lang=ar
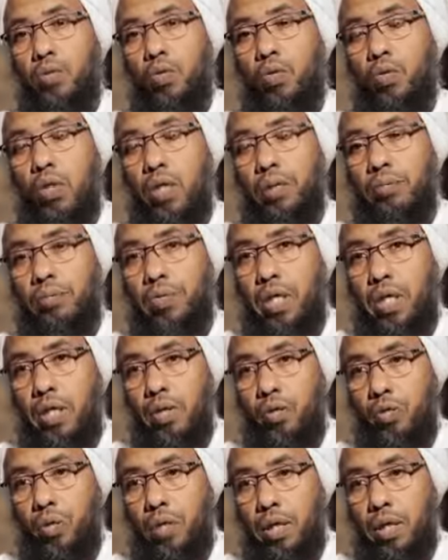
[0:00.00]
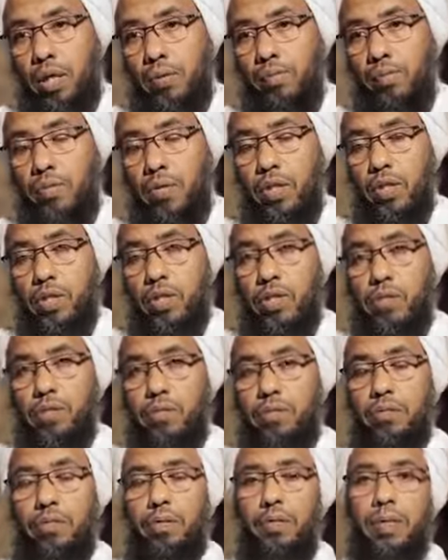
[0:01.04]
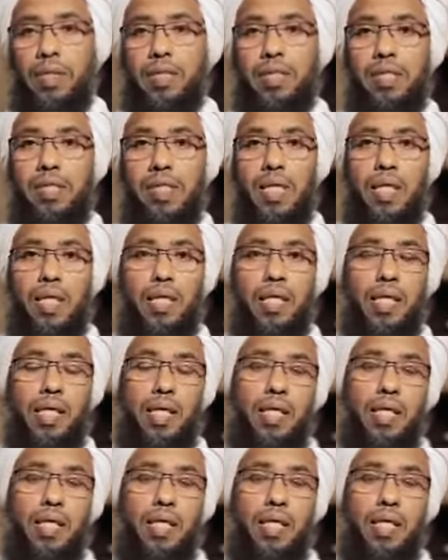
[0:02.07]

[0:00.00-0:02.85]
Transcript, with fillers: منه أبداننا ثم بعد ذلك